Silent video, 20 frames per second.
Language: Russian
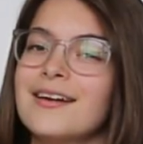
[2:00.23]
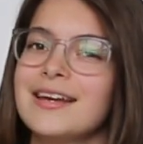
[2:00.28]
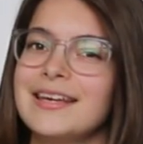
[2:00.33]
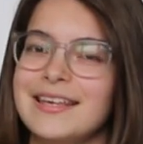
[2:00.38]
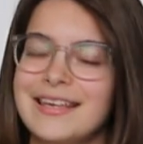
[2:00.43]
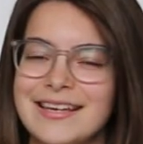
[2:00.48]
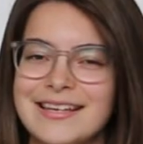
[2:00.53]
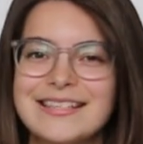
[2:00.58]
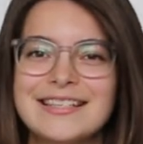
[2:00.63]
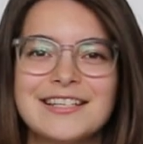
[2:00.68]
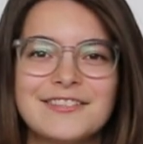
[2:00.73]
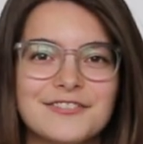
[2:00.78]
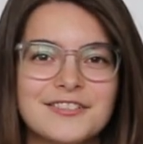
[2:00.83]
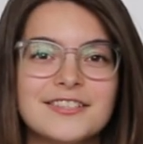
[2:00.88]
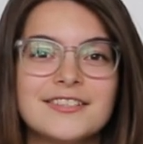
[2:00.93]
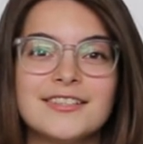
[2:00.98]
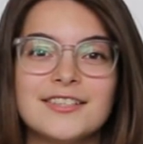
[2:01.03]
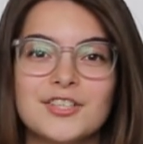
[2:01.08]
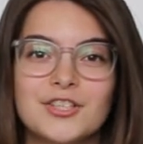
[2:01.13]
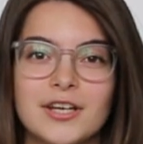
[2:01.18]
Если
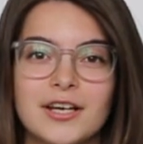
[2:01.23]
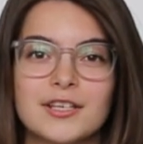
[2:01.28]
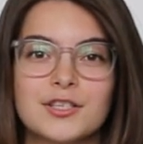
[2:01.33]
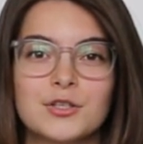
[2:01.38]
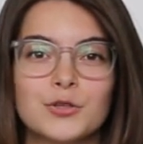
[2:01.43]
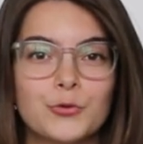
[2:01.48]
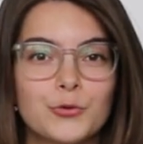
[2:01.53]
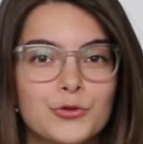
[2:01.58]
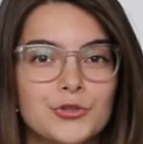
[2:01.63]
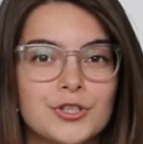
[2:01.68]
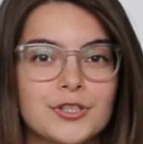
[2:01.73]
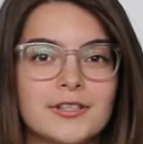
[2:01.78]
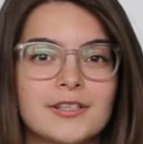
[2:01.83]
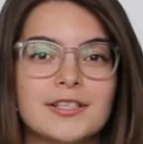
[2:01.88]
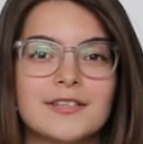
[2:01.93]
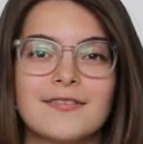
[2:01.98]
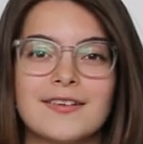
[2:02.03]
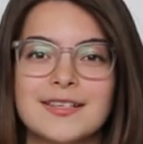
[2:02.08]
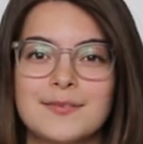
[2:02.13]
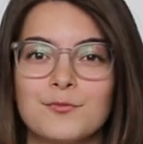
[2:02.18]
вы сейчас
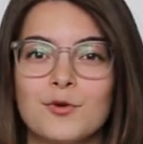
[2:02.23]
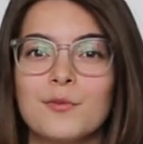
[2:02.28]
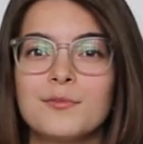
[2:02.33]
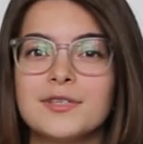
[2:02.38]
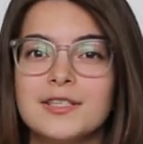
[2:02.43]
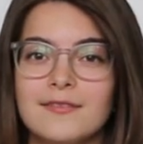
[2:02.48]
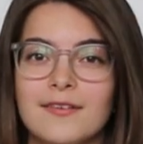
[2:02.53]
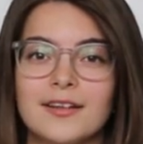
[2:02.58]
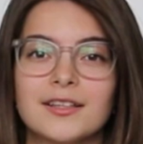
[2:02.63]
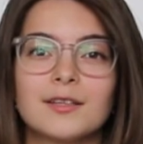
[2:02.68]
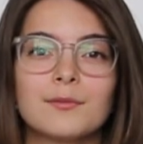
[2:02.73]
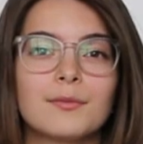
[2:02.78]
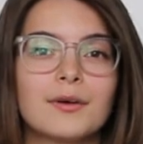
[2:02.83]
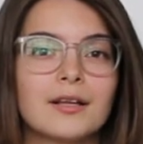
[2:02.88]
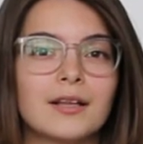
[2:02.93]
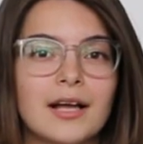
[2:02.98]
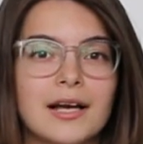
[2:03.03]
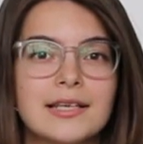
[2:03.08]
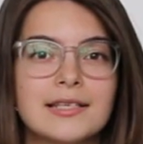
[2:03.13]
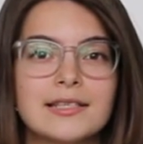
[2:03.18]
учитесь в 8-9
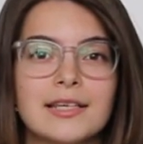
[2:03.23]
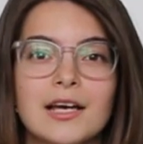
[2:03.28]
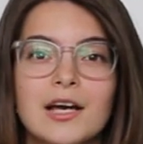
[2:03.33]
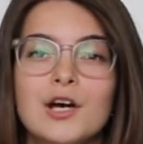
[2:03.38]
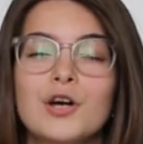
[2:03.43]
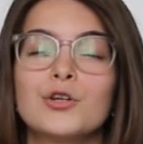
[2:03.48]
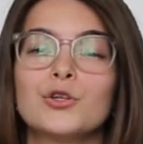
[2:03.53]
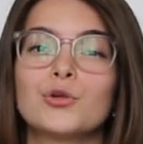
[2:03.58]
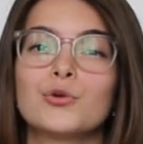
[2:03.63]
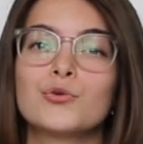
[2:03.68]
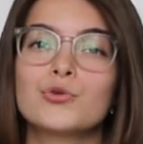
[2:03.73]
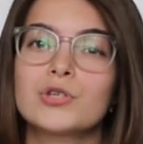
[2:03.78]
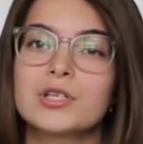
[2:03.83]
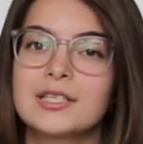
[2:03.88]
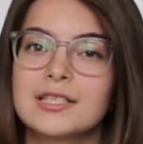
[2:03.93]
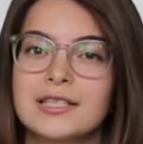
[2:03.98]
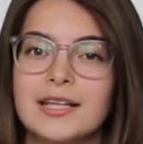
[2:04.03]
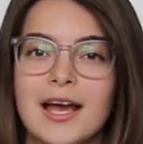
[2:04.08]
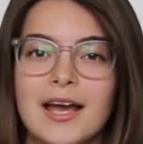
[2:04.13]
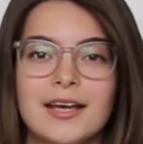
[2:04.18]
классе, но
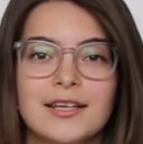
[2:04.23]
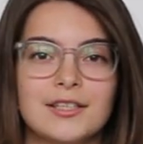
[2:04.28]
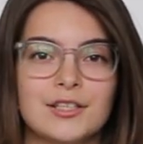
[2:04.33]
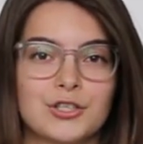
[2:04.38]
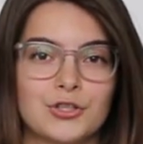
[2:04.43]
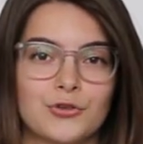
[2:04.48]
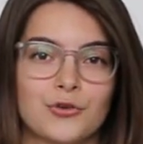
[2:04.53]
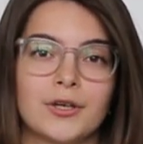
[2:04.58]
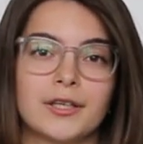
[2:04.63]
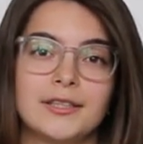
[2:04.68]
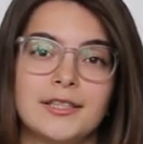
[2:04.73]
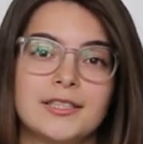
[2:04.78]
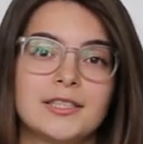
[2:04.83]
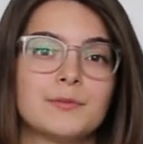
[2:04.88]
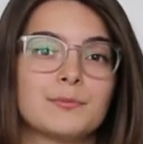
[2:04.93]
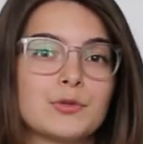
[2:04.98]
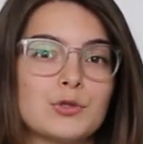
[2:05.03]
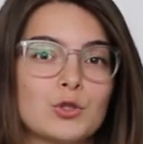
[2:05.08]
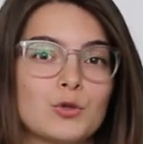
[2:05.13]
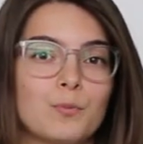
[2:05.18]
уже знаете, что
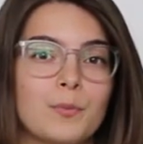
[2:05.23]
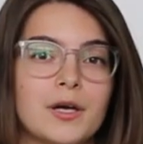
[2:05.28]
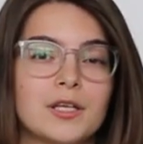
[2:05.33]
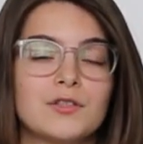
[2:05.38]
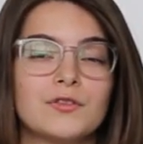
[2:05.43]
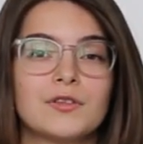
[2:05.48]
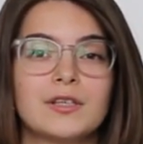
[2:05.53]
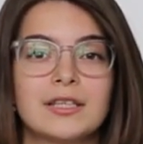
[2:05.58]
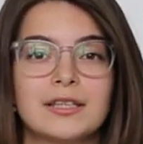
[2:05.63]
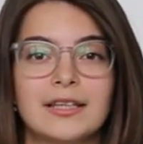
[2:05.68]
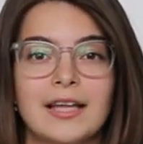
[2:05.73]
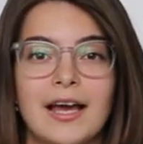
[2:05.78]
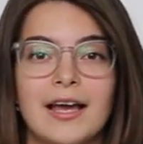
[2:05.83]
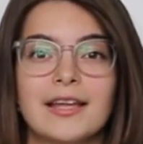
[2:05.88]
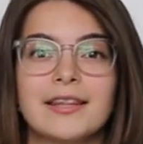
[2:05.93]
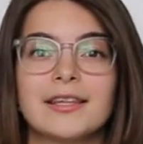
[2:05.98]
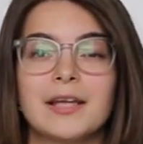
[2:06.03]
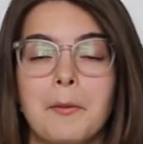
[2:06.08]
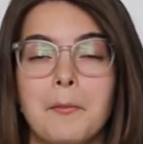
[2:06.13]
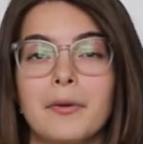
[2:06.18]
хотите поступать в
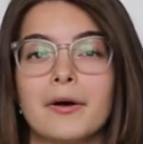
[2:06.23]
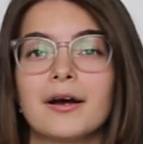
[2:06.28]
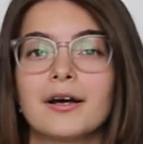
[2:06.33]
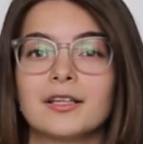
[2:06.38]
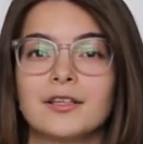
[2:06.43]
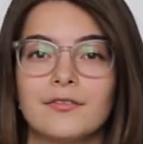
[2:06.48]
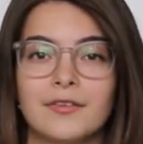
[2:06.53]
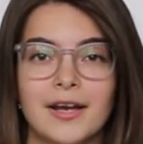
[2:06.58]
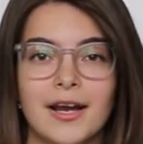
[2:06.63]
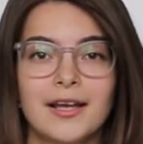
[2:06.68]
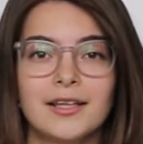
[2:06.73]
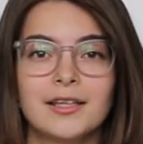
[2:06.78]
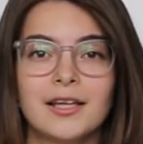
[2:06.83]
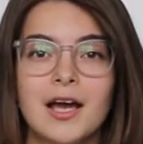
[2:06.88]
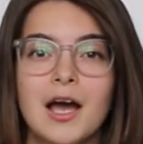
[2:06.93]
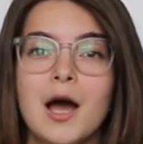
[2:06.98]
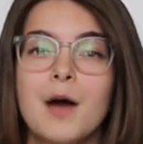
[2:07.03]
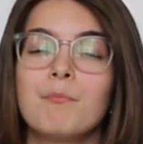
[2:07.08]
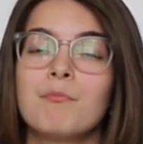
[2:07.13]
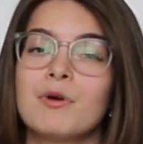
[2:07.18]
Китай на бакалавриат,
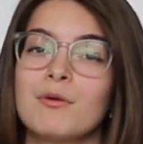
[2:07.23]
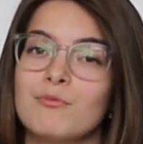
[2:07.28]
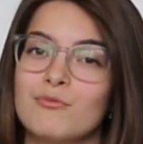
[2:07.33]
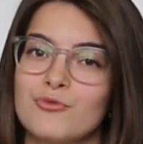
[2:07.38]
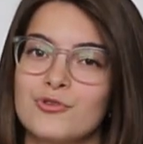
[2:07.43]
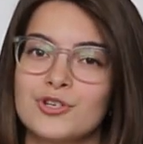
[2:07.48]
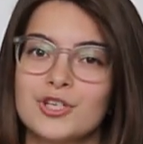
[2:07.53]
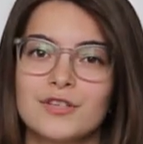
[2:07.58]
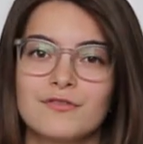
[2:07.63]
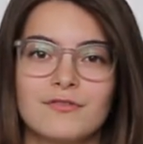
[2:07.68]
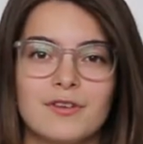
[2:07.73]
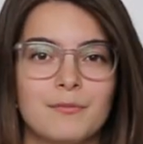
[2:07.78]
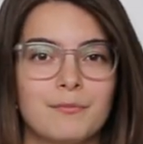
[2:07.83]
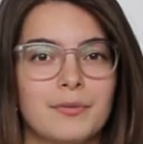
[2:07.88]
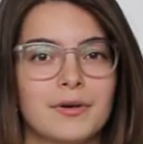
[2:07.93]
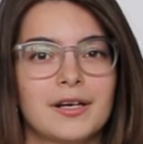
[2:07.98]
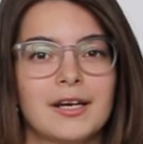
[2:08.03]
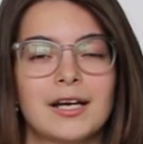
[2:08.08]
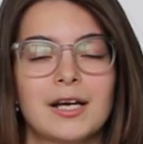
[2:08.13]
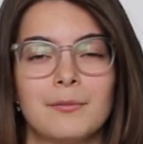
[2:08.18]
мы можем
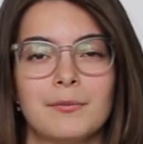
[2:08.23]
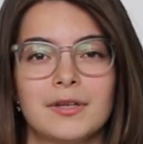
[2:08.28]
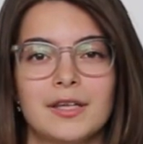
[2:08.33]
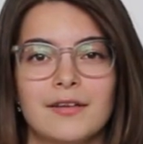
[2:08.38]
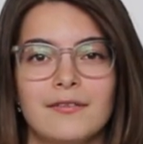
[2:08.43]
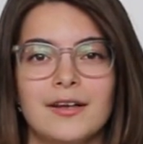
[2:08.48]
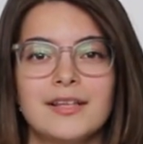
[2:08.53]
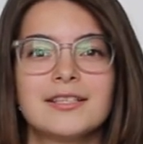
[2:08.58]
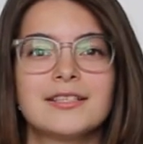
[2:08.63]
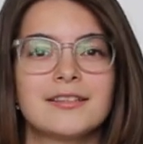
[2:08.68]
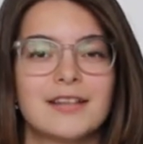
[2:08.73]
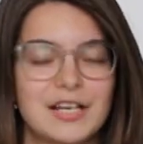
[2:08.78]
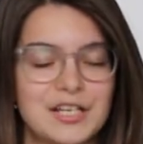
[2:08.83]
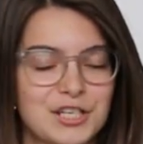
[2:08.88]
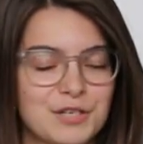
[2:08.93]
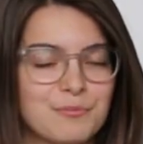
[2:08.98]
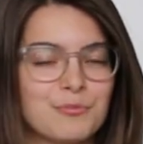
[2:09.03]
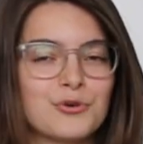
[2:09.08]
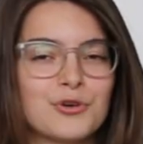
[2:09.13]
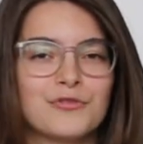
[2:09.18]
вам порекомендовать
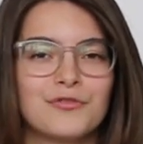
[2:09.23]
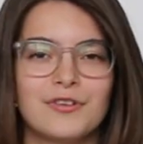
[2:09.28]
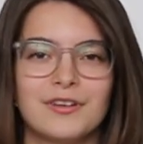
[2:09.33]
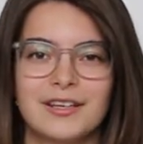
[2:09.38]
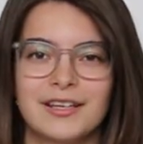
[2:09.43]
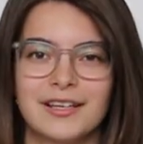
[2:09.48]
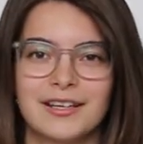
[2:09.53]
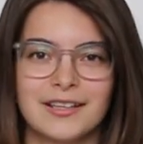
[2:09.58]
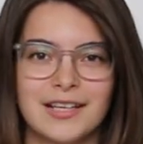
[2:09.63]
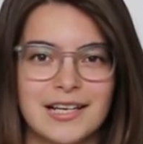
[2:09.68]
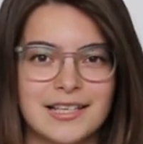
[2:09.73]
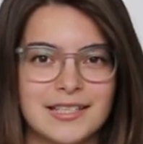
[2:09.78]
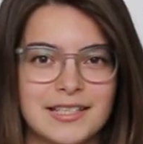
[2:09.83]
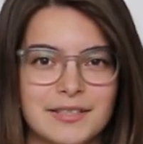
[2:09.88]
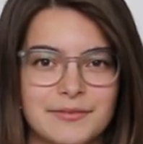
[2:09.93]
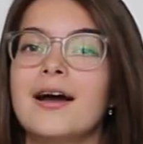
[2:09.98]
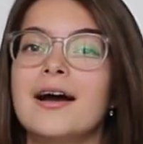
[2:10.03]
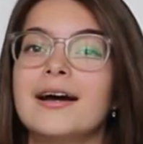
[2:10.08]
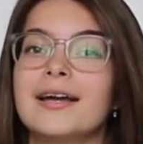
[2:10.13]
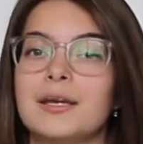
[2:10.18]
наши профильные
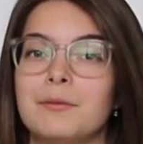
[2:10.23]
классы.